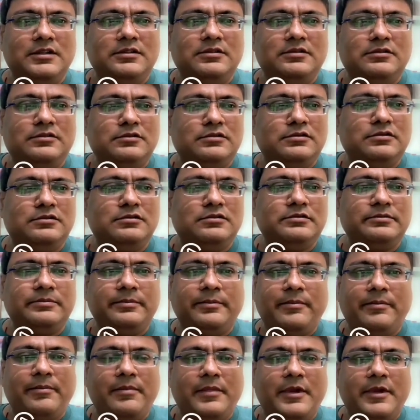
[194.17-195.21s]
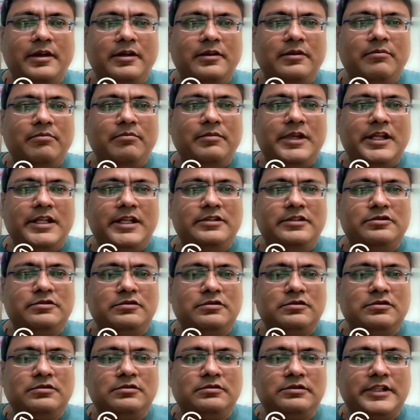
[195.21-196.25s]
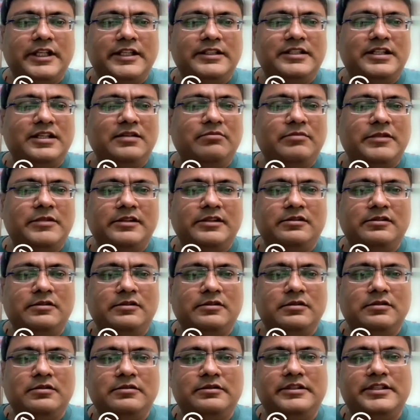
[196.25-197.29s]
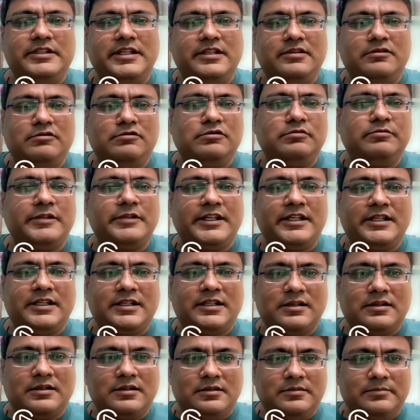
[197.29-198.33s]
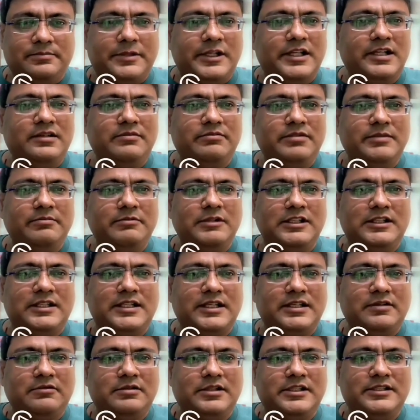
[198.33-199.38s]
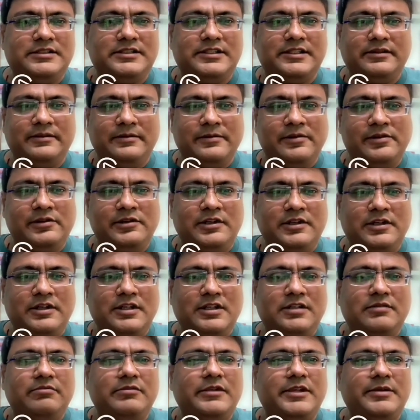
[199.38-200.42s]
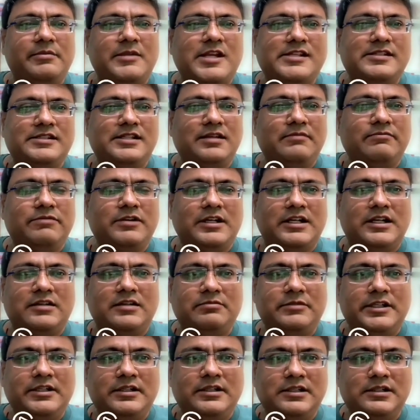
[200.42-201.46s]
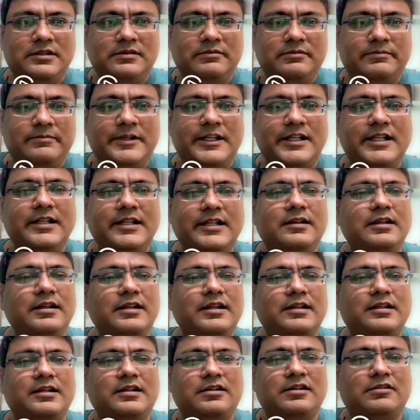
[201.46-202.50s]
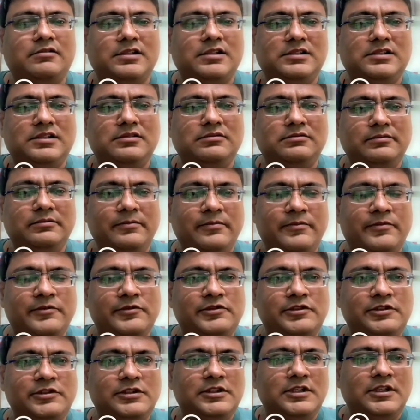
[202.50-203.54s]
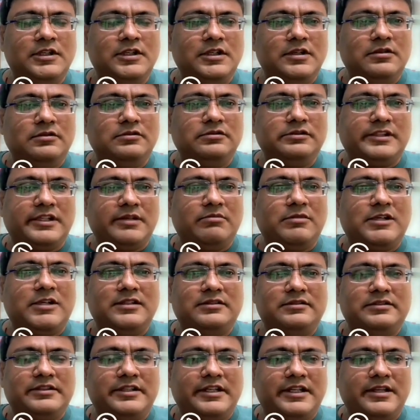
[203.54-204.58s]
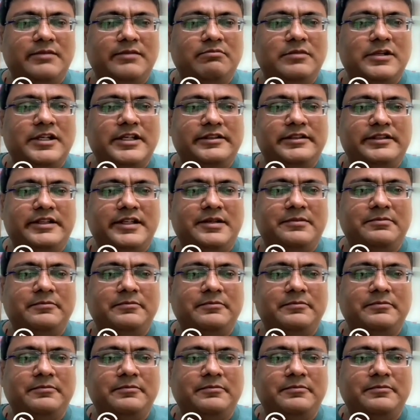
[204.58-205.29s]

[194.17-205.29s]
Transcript: और मेरी जो टीचिंग मेथोडोलॉजी है वो मैंने पहले भी बताए वैसे मैं बेसिक फंडामेंटल पहले क्लियर करवाता हूँ उसके बाद स्टेप बाय स्टेप